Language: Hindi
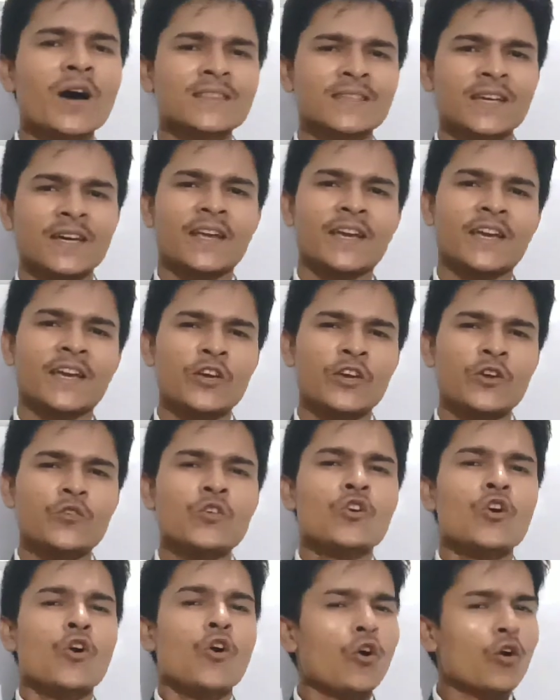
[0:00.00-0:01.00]
बात करेंगे
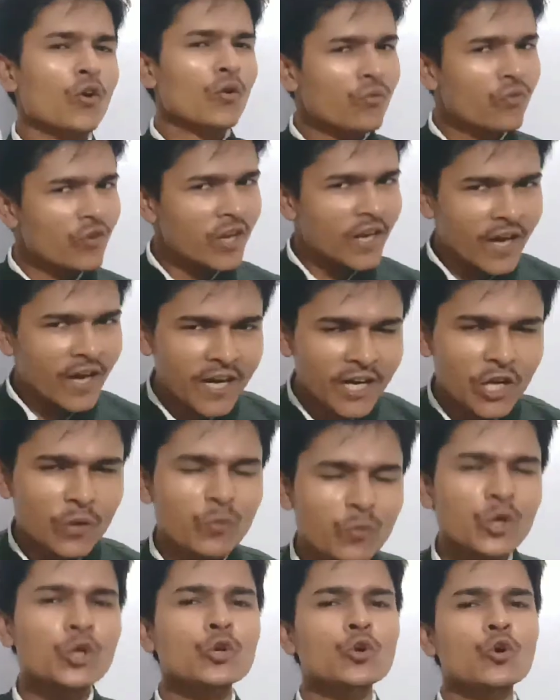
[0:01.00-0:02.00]
और फिर अगर
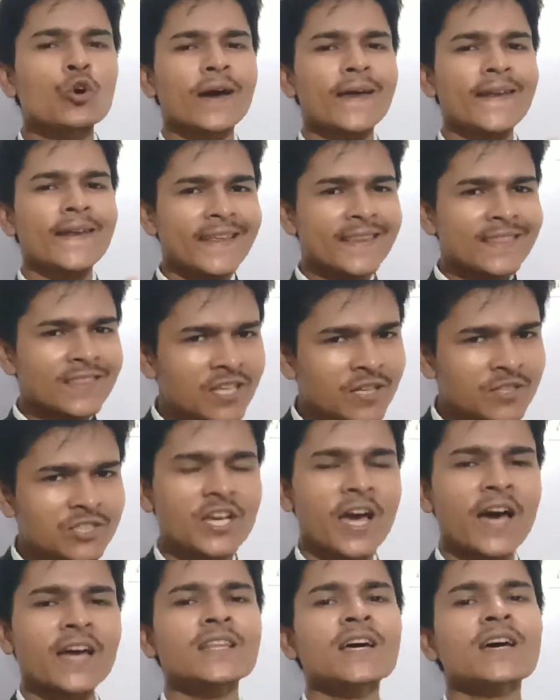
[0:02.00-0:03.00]
वीडियो का लेंथ
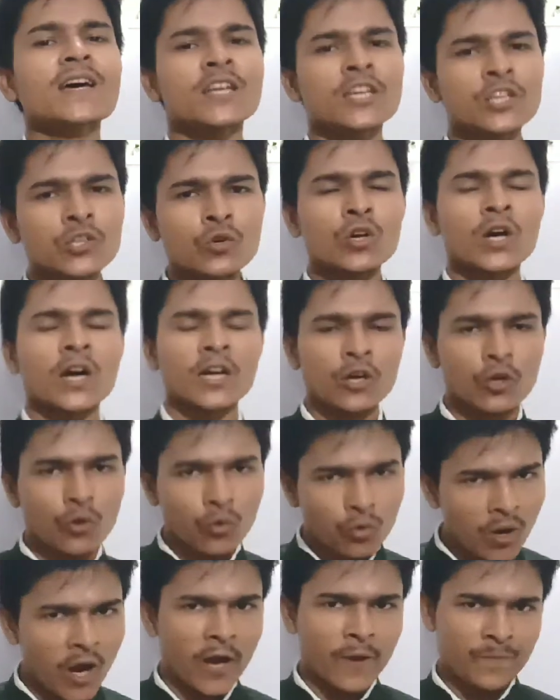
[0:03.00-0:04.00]
ज़्यादा नहीं हो अगर
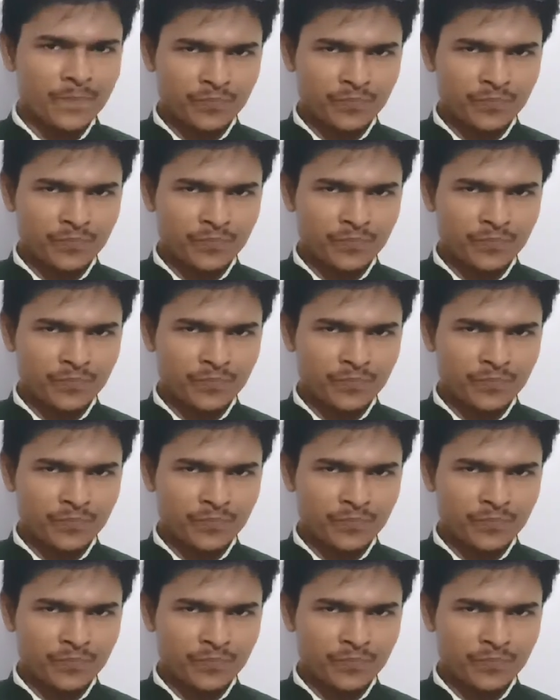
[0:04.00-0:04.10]
हुआ